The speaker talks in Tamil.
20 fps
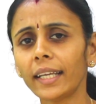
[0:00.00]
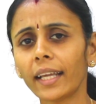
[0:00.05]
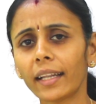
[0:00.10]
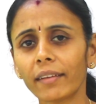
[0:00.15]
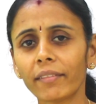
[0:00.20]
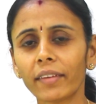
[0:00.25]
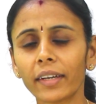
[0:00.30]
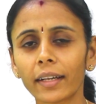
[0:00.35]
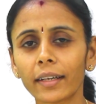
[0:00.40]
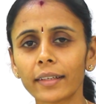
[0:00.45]

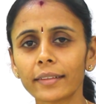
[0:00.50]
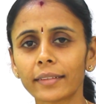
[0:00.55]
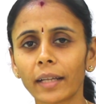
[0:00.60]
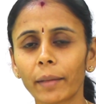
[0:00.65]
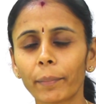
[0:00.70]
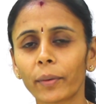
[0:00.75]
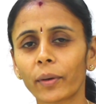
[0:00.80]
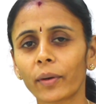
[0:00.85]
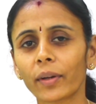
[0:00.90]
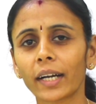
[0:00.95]
எதை வேணாலும்
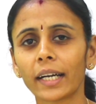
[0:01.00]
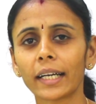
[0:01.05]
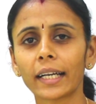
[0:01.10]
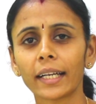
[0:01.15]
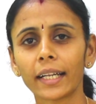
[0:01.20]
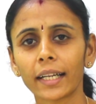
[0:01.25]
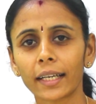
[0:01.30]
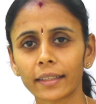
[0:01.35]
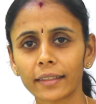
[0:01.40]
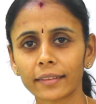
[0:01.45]
சாப்பிட்றோம்
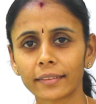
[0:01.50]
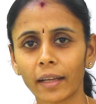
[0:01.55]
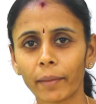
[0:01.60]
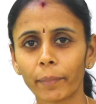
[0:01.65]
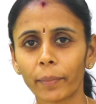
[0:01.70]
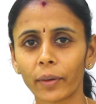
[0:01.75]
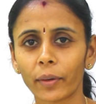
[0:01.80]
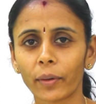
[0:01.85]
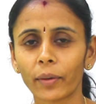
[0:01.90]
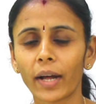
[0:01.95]
கண்ட நேரத்தில்
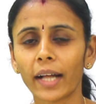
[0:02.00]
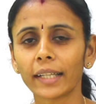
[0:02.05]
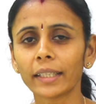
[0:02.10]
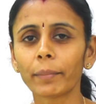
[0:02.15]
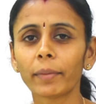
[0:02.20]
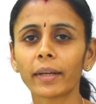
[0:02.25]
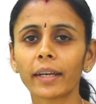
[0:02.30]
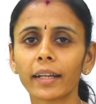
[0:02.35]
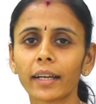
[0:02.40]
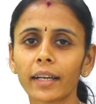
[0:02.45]
சாப்பிட்றோம்
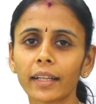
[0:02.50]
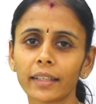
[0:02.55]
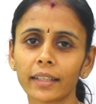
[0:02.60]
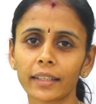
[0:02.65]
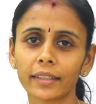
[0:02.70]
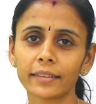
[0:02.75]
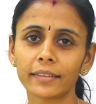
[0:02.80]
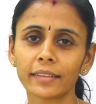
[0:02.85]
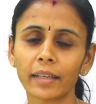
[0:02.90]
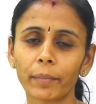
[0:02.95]
அந்த மாதிரியெல்லாம்
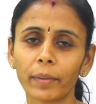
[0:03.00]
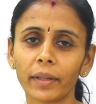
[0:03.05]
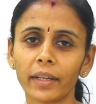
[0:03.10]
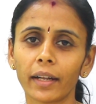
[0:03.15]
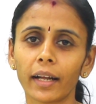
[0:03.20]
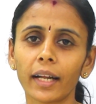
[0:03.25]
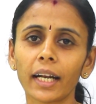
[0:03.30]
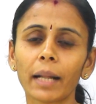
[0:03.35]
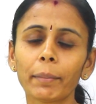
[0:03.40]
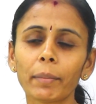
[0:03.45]
இருந்துச்சு
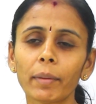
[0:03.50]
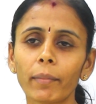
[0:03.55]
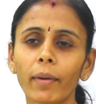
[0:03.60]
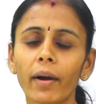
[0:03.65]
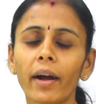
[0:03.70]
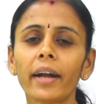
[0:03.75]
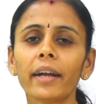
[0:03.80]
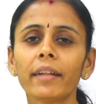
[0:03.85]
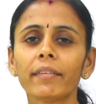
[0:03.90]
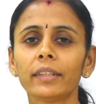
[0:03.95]
அப்படின்னா நம்ம
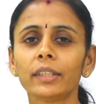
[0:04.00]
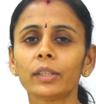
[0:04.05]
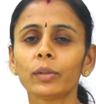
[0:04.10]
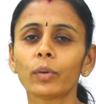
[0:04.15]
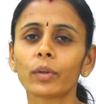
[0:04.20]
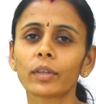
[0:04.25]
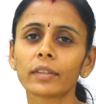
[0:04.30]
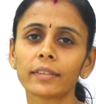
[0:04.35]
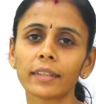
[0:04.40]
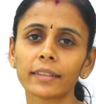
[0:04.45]
பாடி வந்து
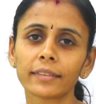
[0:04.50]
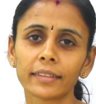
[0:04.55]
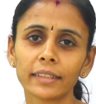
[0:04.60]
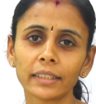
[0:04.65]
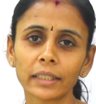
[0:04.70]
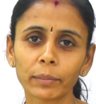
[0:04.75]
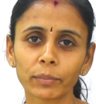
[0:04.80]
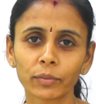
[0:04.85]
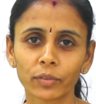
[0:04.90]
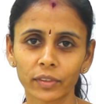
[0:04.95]
ஒரு சில
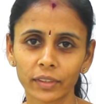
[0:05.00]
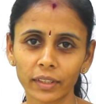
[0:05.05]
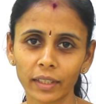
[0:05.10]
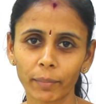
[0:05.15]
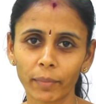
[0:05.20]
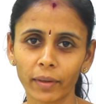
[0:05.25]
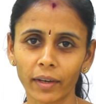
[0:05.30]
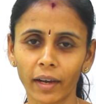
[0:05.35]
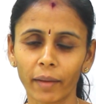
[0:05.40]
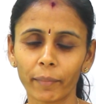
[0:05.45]
சிம்டம்ஸ் வந்து
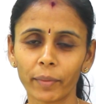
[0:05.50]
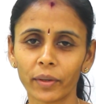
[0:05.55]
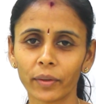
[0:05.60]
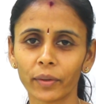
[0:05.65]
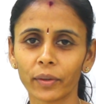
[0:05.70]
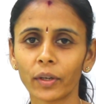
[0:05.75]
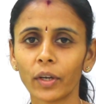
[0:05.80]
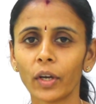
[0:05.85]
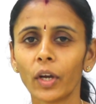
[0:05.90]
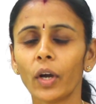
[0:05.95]
நம்ம
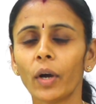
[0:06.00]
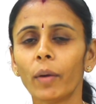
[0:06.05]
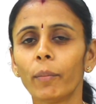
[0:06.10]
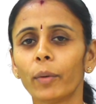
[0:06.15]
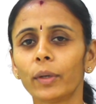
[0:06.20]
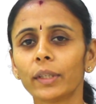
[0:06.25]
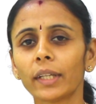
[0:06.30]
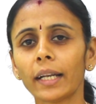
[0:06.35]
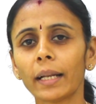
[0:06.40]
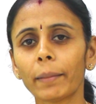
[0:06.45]
காமிக்கும்
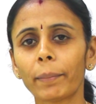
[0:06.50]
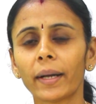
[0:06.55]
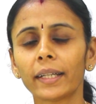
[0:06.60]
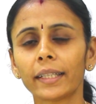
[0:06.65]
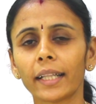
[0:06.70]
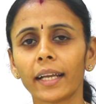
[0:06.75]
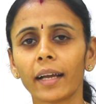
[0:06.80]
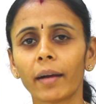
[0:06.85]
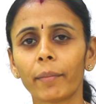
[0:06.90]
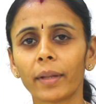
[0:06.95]
முதல்ல
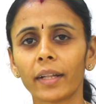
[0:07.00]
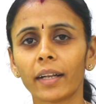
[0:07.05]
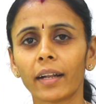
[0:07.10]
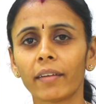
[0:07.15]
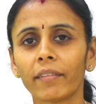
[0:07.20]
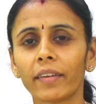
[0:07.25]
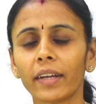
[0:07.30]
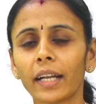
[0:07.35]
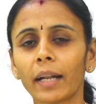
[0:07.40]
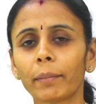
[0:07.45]
பார்த்தீங்க
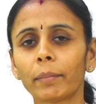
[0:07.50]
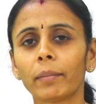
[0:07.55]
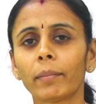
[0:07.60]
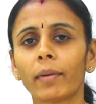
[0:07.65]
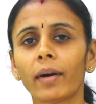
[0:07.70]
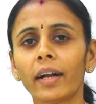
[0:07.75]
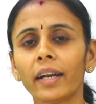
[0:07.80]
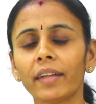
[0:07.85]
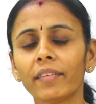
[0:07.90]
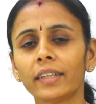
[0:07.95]
அப்படின்னாவே நம்ம
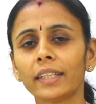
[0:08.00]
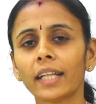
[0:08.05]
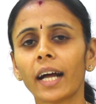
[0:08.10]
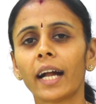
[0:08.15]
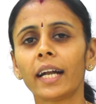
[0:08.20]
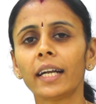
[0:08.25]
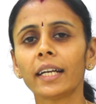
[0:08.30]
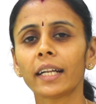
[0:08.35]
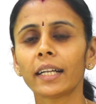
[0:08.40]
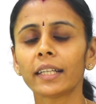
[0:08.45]
பாடி வந்து
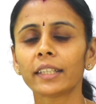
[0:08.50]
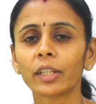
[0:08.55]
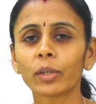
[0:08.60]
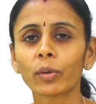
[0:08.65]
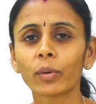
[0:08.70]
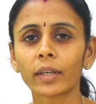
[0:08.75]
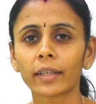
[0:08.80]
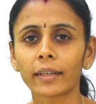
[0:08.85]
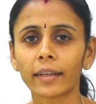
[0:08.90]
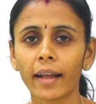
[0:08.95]

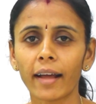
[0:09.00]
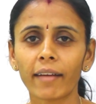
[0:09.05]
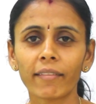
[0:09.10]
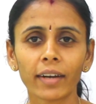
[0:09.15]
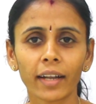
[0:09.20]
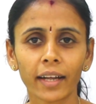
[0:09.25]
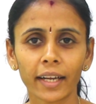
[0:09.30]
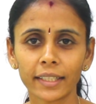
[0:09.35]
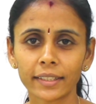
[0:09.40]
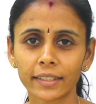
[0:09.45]
அன்ஹெல்த்திக்குள்ளே
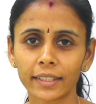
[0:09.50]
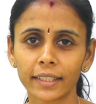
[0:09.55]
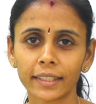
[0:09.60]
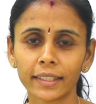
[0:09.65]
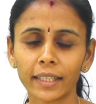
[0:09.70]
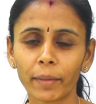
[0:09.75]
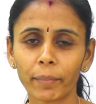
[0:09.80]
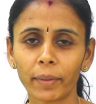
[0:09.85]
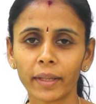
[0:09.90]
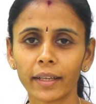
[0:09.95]
ட்ராவல் ஆகிட்டு
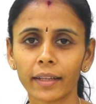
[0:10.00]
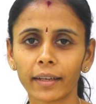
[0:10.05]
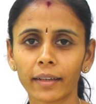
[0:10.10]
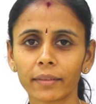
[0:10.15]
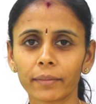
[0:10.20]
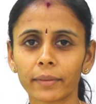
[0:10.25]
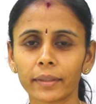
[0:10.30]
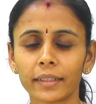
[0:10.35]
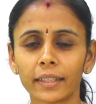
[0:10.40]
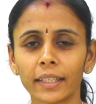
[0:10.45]
இருக்குது
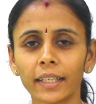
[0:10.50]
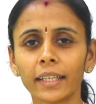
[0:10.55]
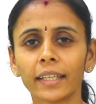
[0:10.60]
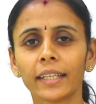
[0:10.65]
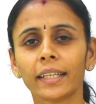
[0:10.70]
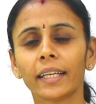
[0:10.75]
அப்படிங்கிறத பற்றி